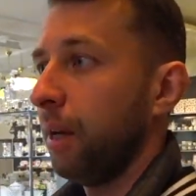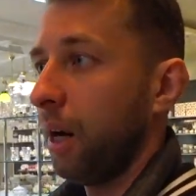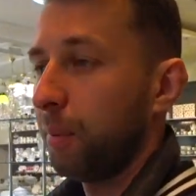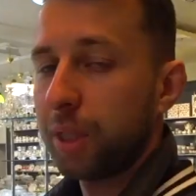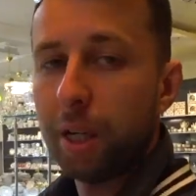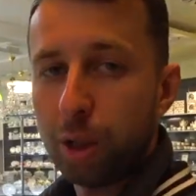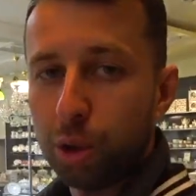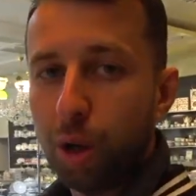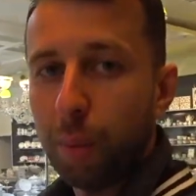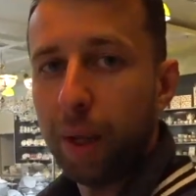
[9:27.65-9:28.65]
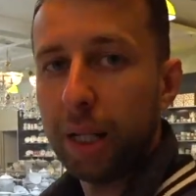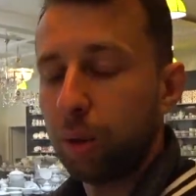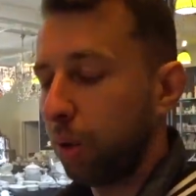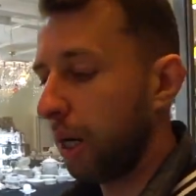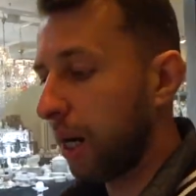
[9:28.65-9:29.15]
а, безналичную
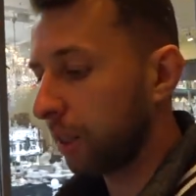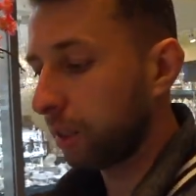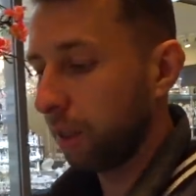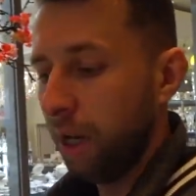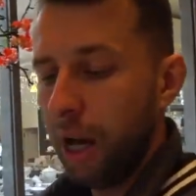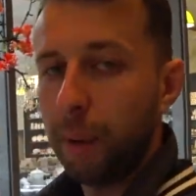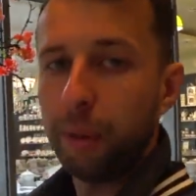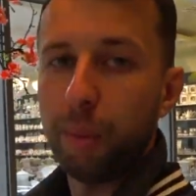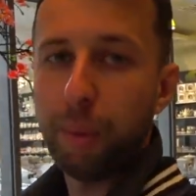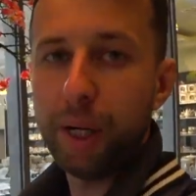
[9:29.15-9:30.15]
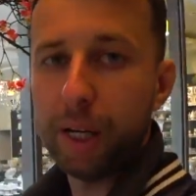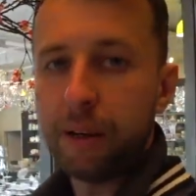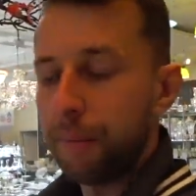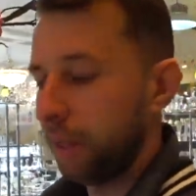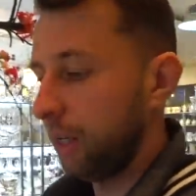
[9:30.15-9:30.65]
оплату, карты, Apple Pay,
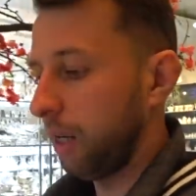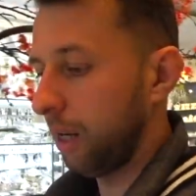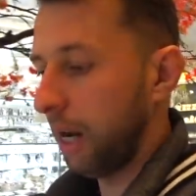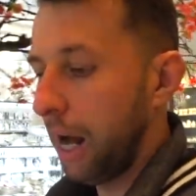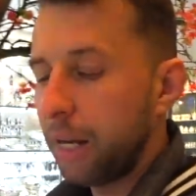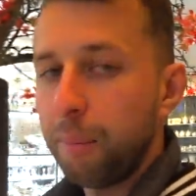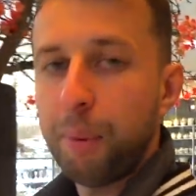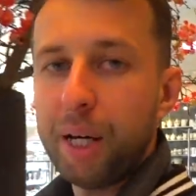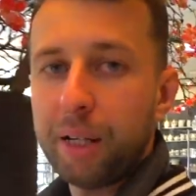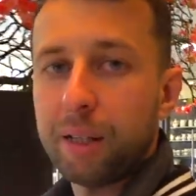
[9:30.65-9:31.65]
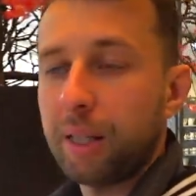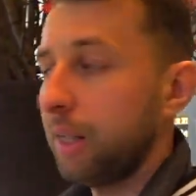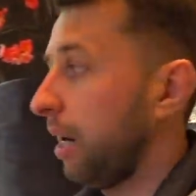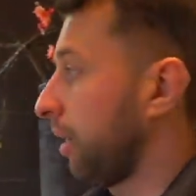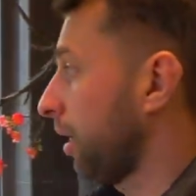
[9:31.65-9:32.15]
а, Alipay и так далее.